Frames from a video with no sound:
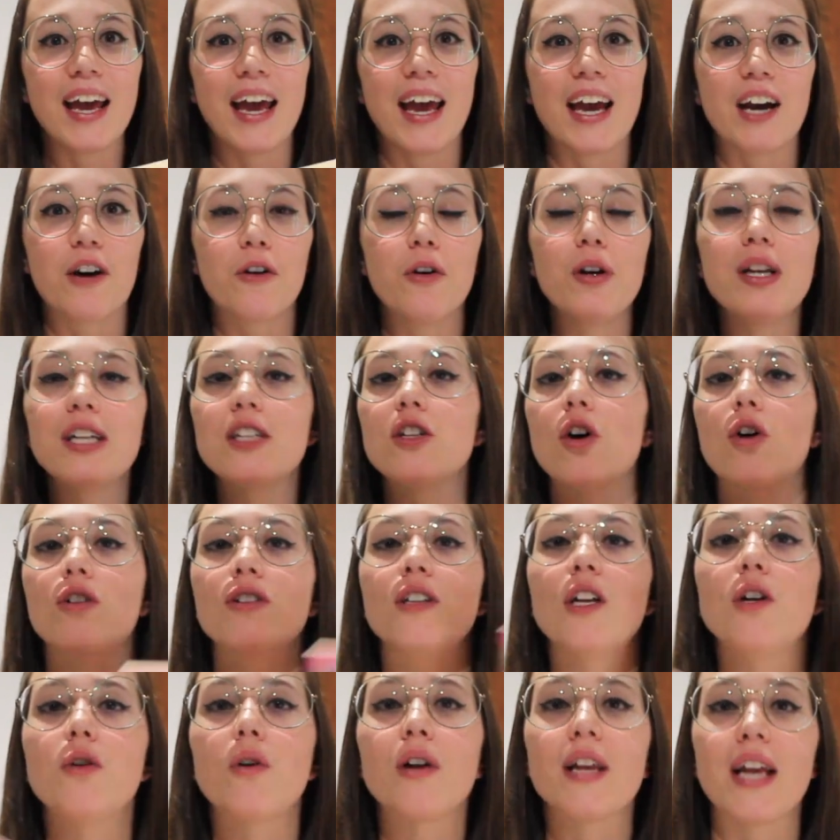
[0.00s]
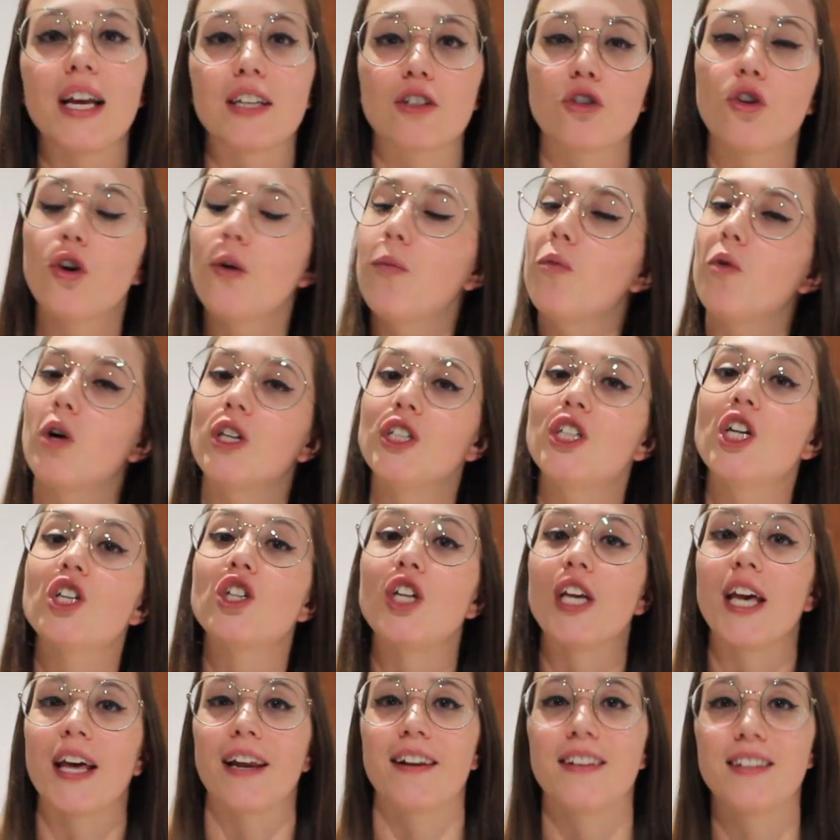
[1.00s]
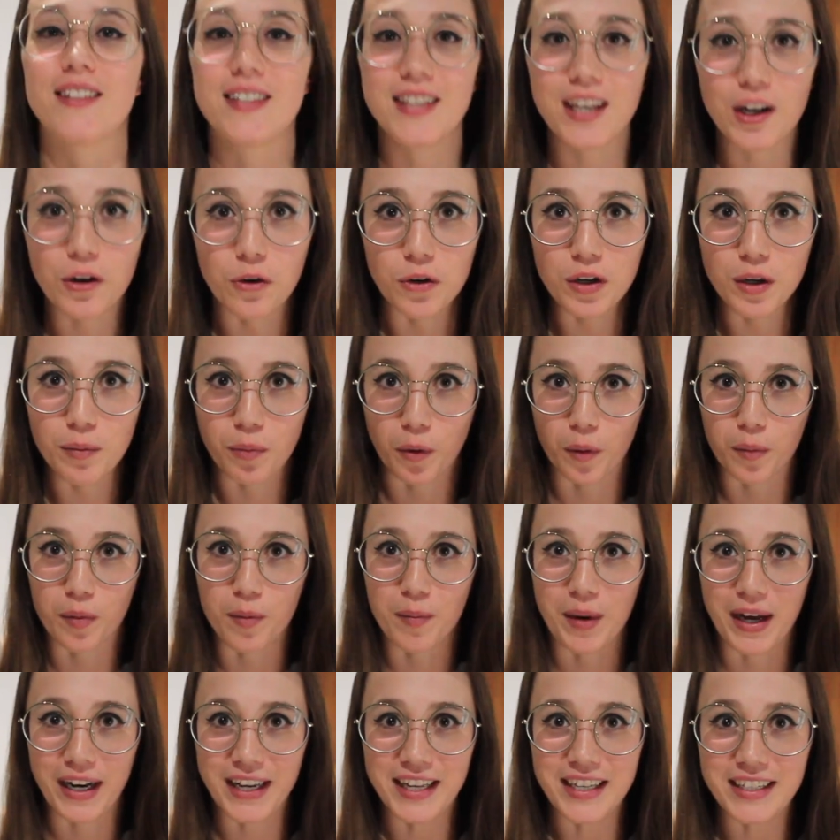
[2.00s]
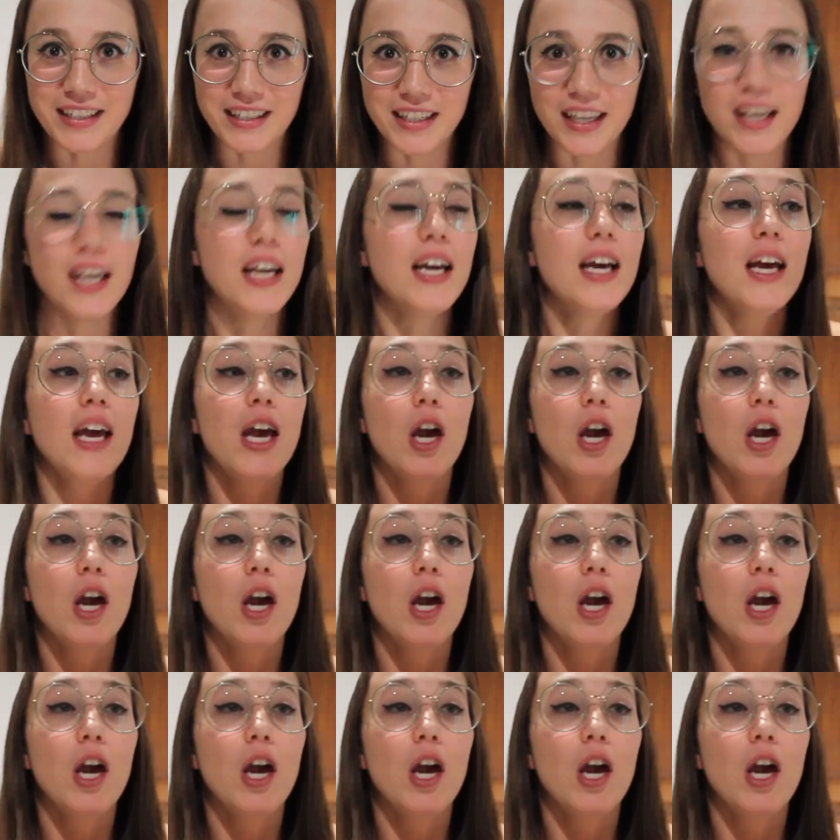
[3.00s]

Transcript: ecco, le donne non riescono più a giacersi con i propri mariti.